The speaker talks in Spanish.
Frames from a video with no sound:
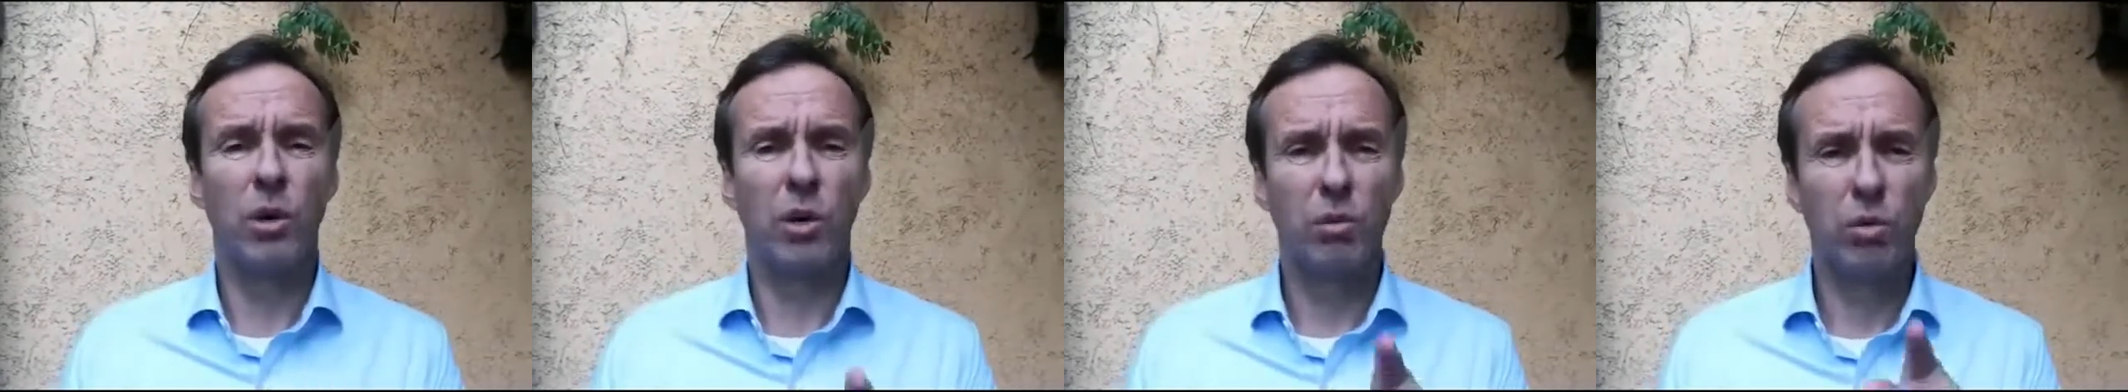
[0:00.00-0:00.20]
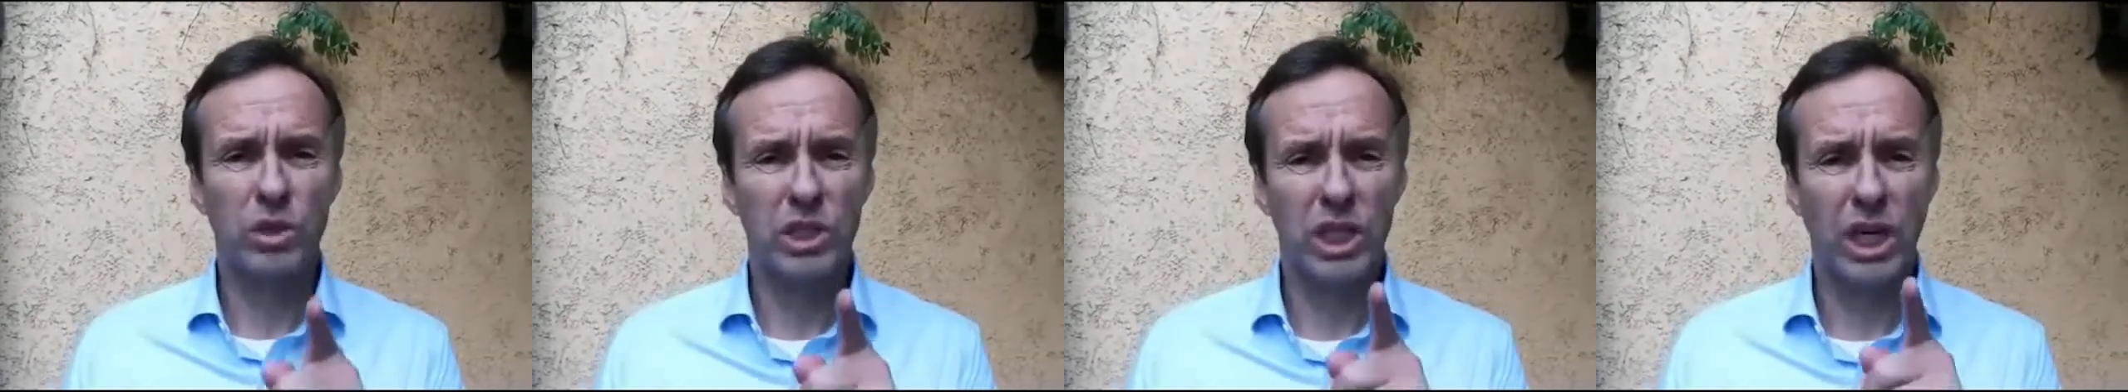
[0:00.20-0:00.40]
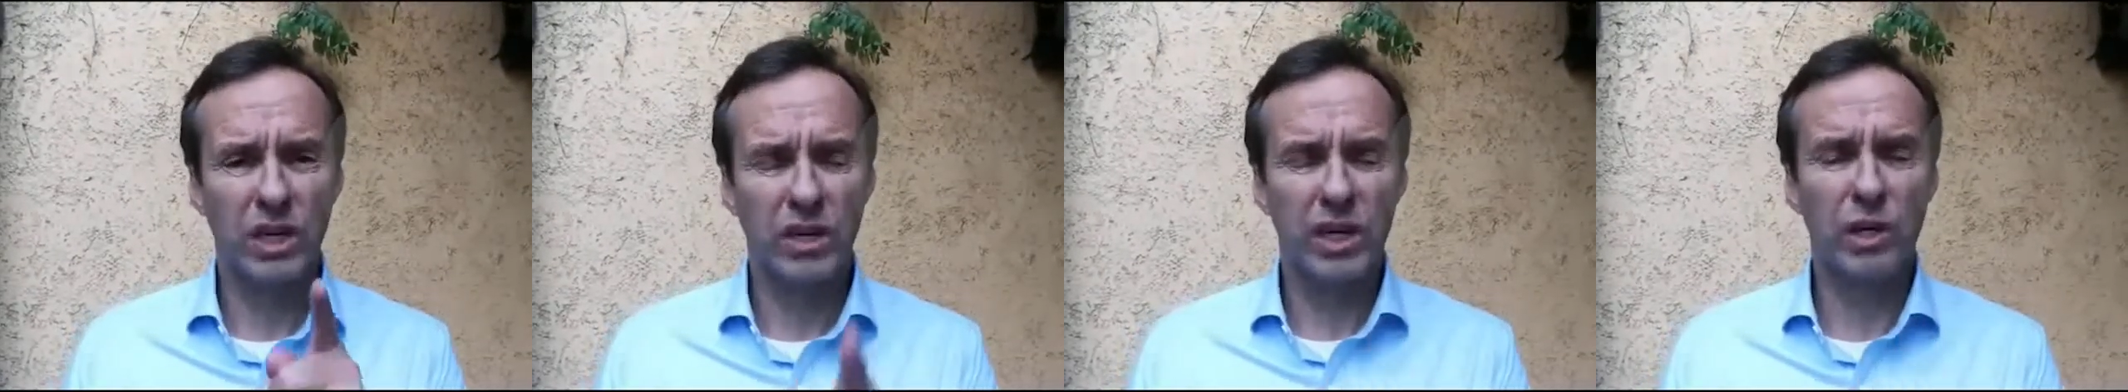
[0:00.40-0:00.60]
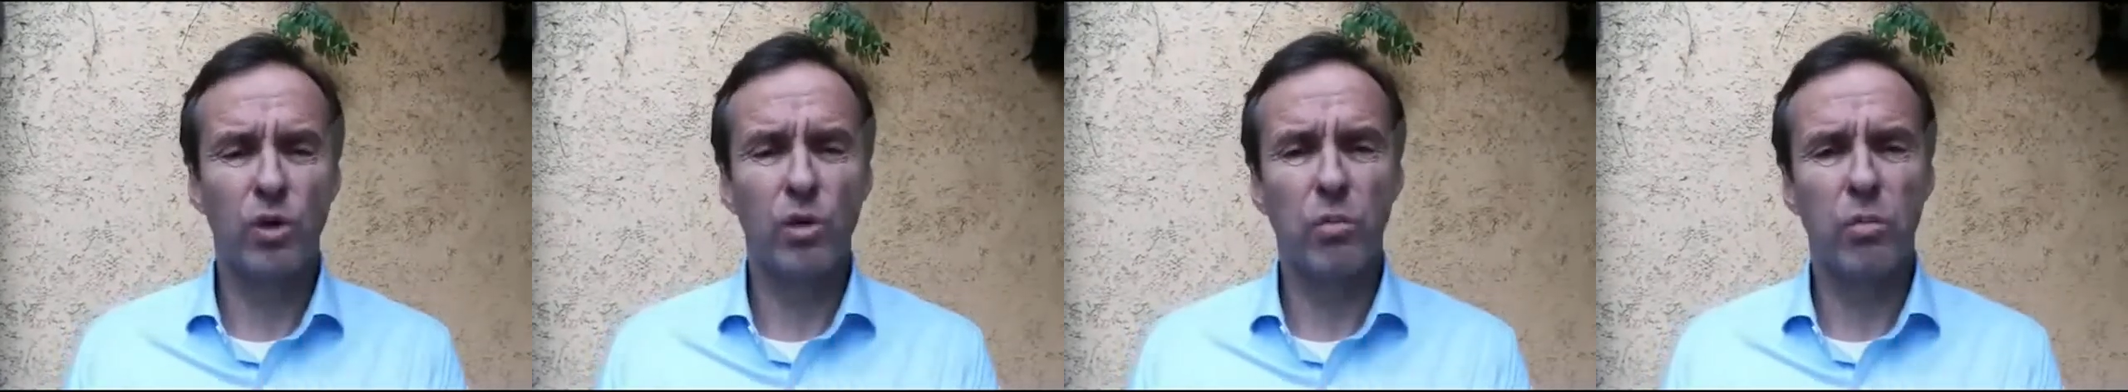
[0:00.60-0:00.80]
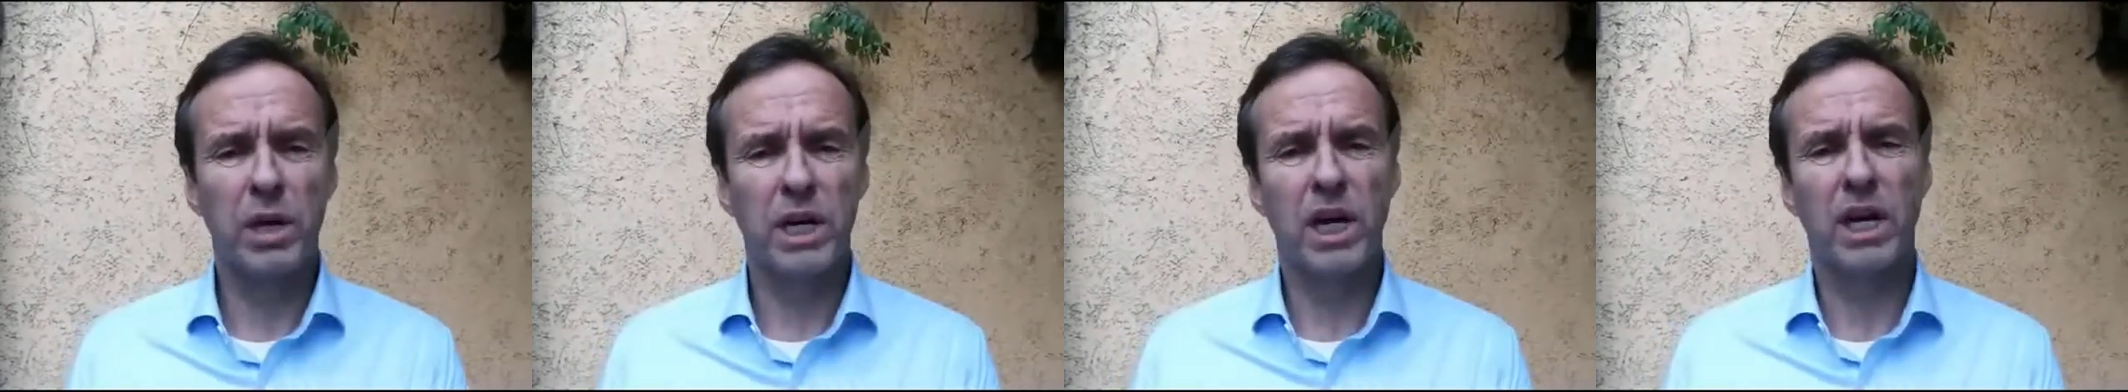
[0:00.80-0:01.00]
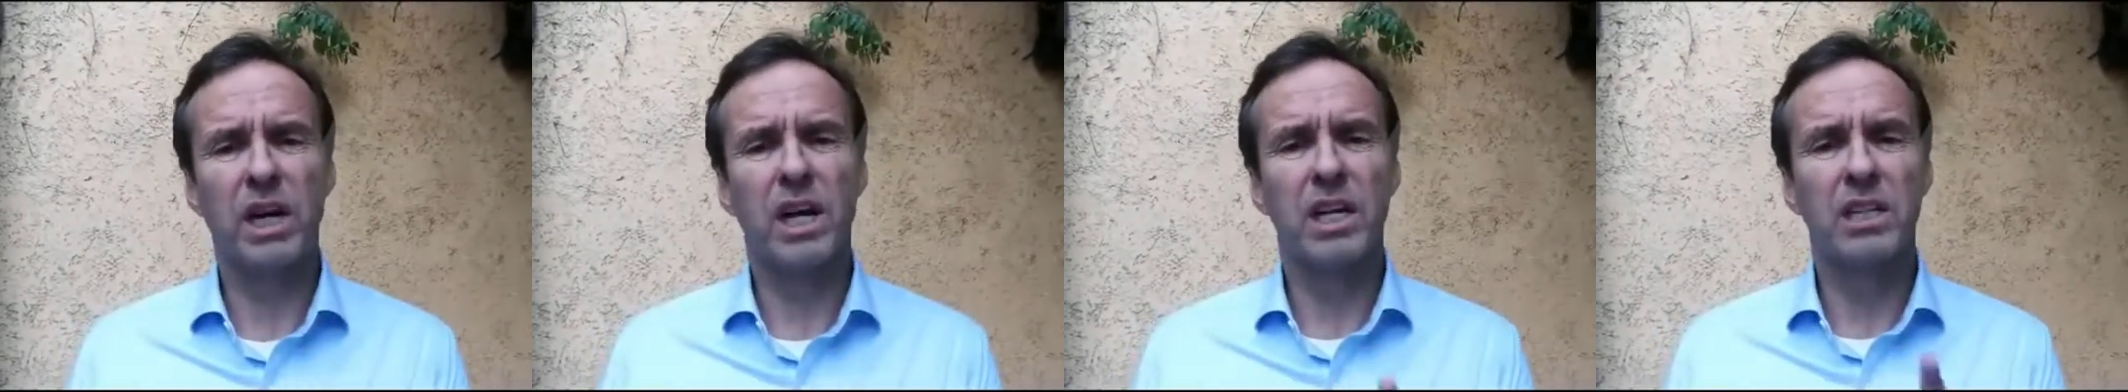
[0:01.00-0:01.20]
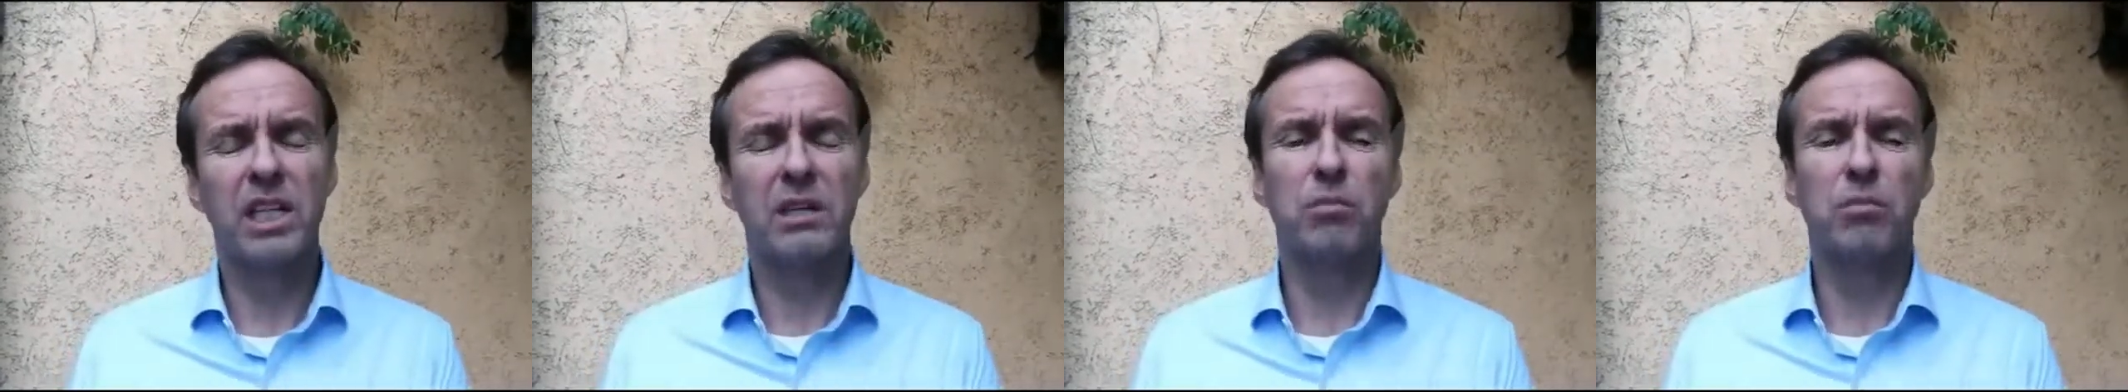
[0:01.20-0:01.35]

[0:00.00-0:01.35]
vamos a recuperar la